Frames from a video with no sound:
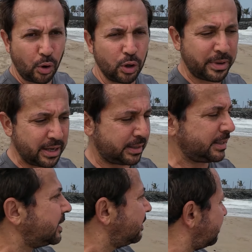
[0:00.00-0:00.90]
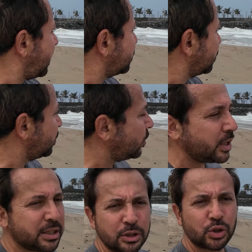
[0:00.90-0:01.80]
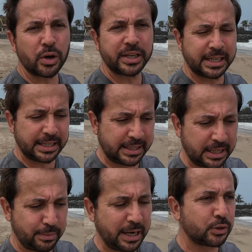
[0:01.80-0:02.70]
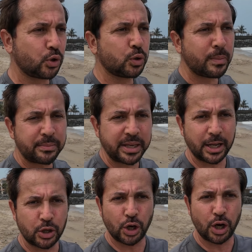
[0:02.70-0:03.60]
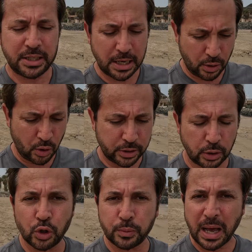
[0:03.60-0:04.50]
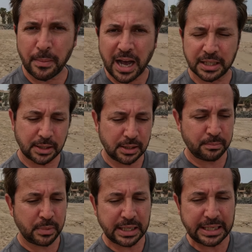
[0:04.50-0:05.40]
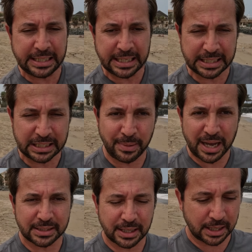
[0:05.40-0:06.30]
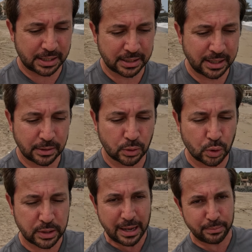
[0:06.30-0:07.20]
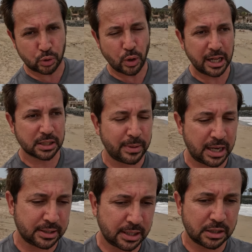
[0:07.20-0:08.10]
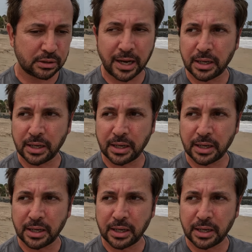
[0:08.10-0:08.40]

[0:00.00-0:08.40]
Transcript: boğulma riskim var. Çünkü orası çok yakın değil. Biraz yüzmem gerekiyor. Ancak orada yüzmeye başladım mı inanılmaz derecede güzel bir su altı manzarası